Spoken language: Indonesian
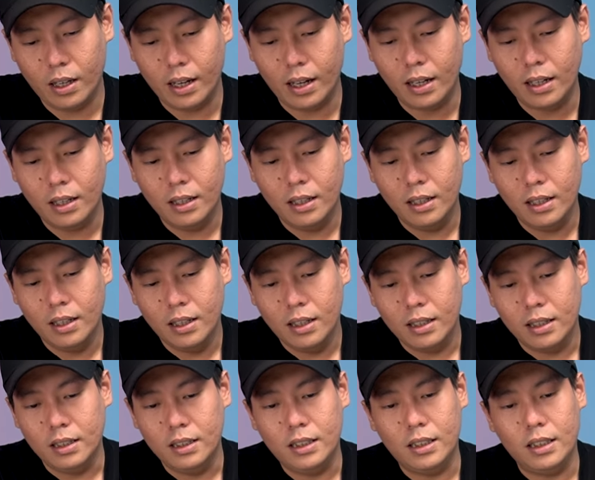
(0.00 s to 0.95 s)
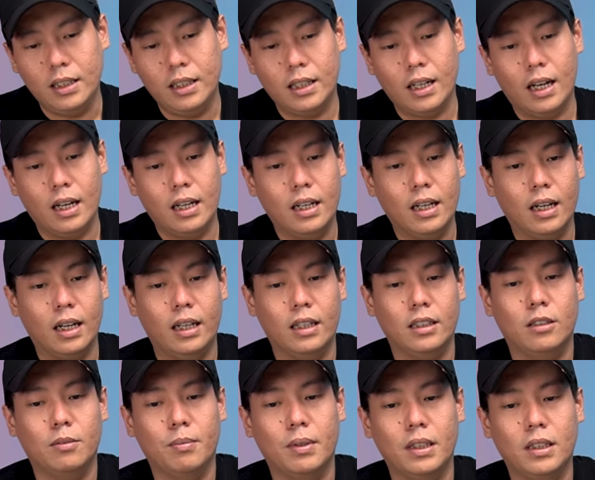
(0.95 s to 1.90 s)
ya di sini ada
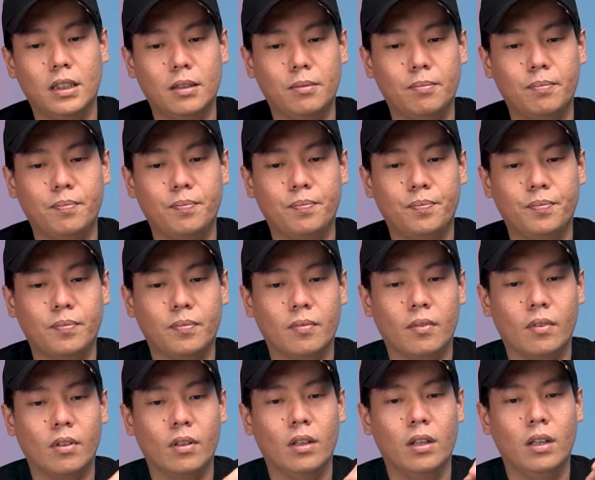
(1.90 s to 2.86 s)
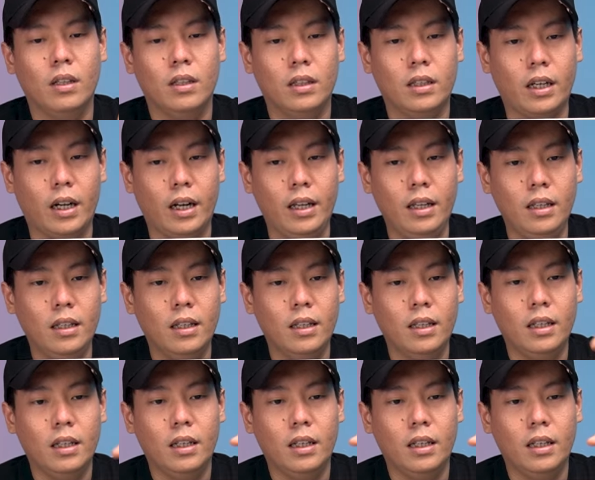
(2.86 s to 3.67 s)
kayak semacam tray.